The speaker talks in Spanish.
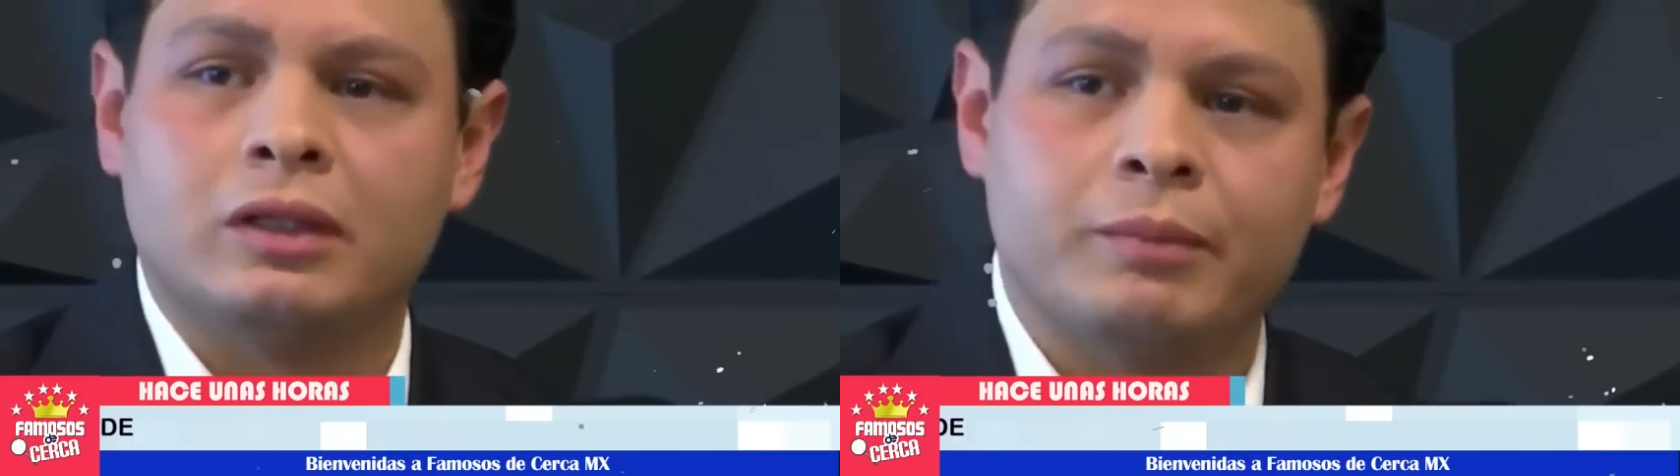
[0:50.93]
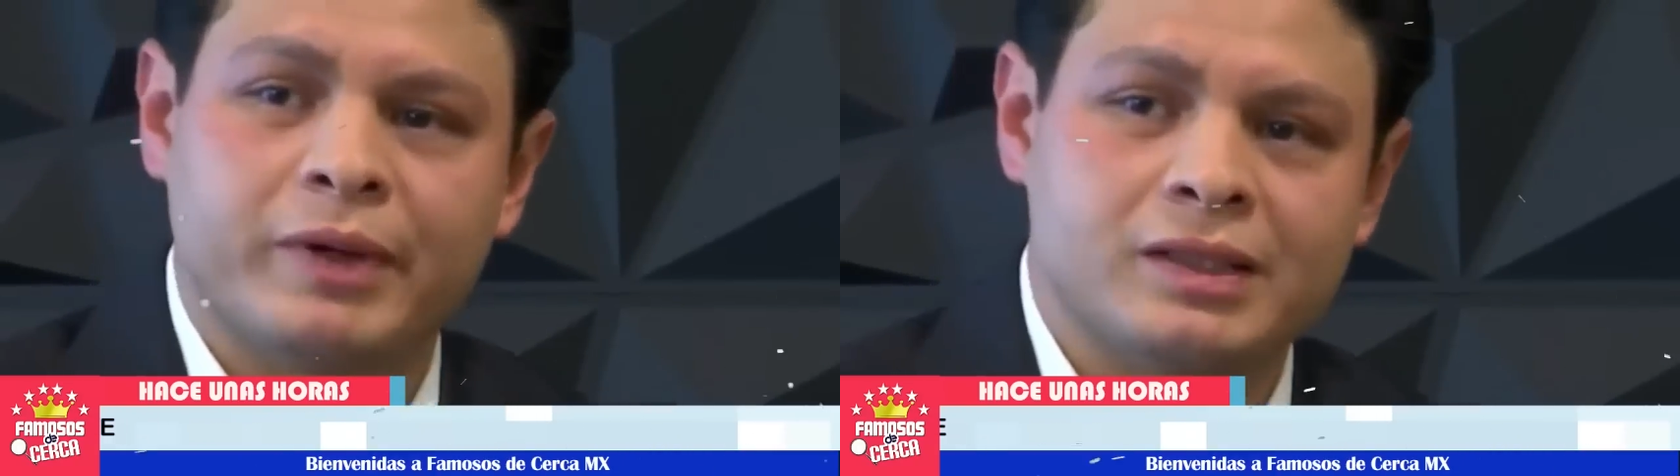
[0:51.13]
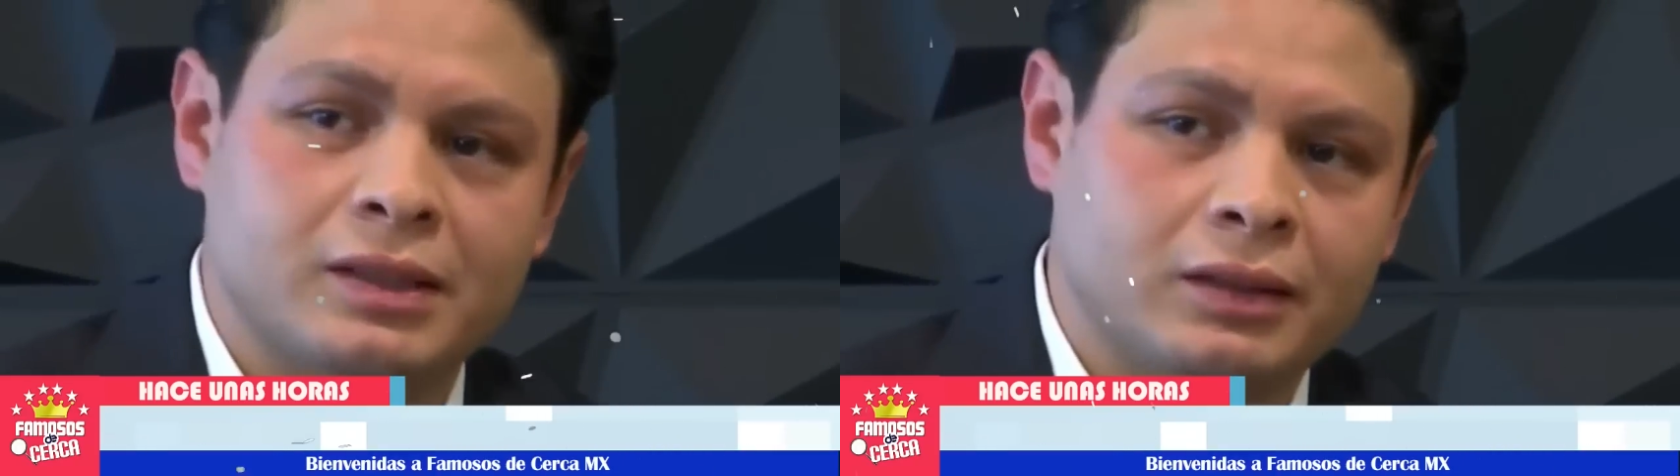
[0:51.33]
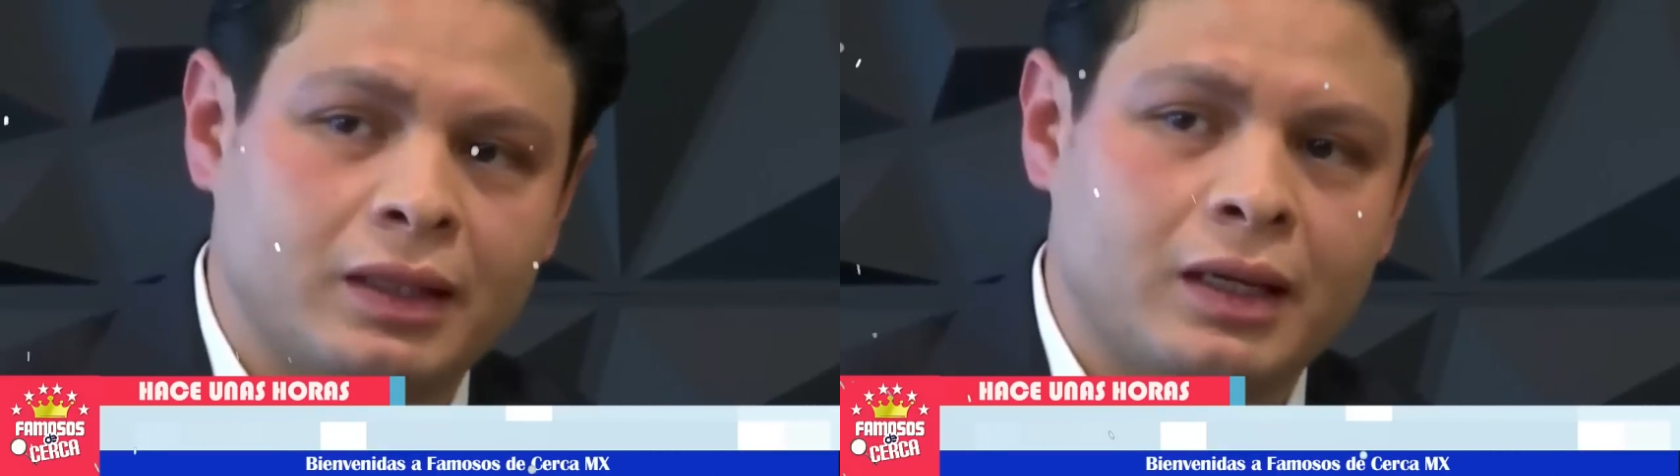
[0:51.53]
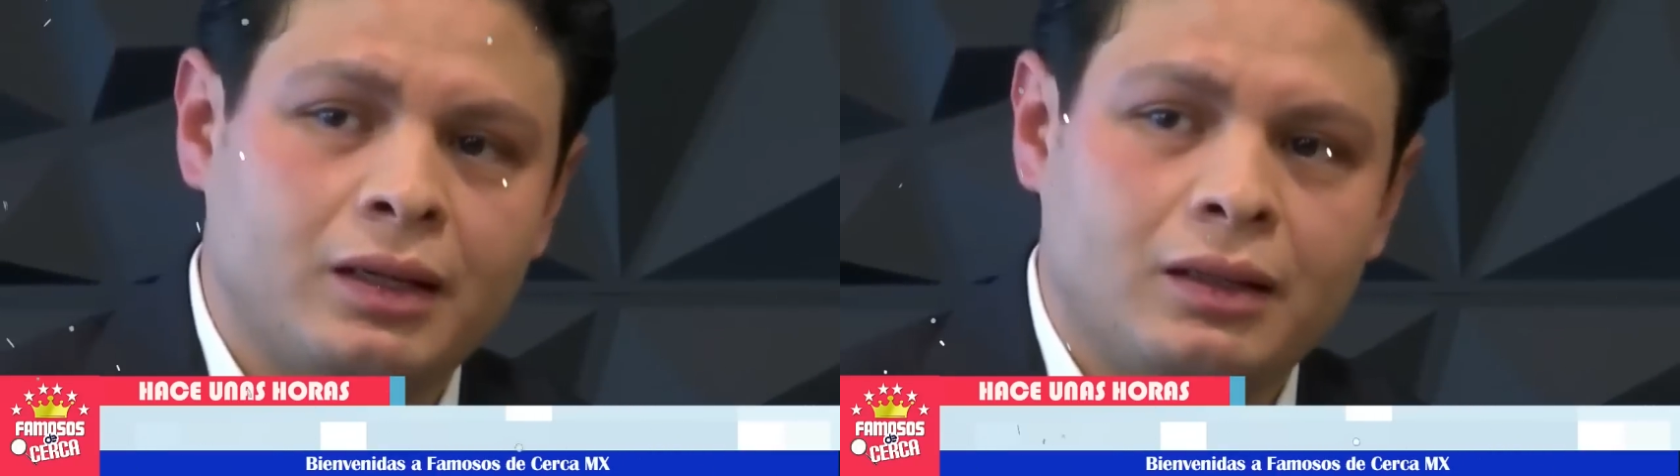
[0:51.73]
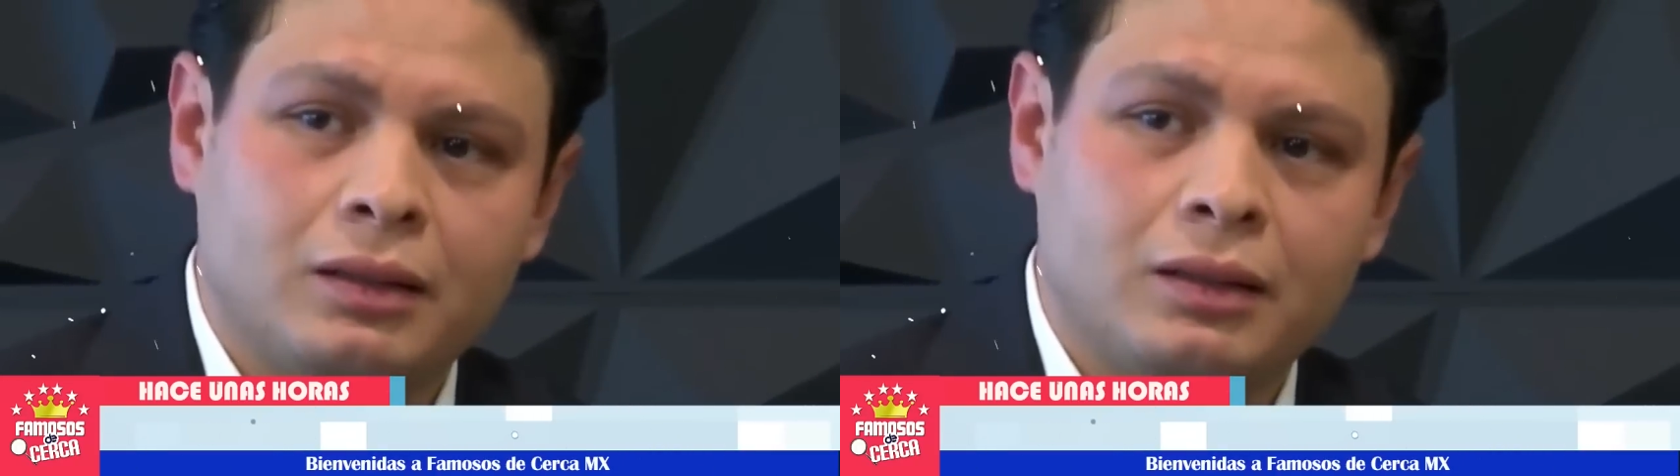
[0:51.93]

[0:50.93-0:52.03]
ni presentar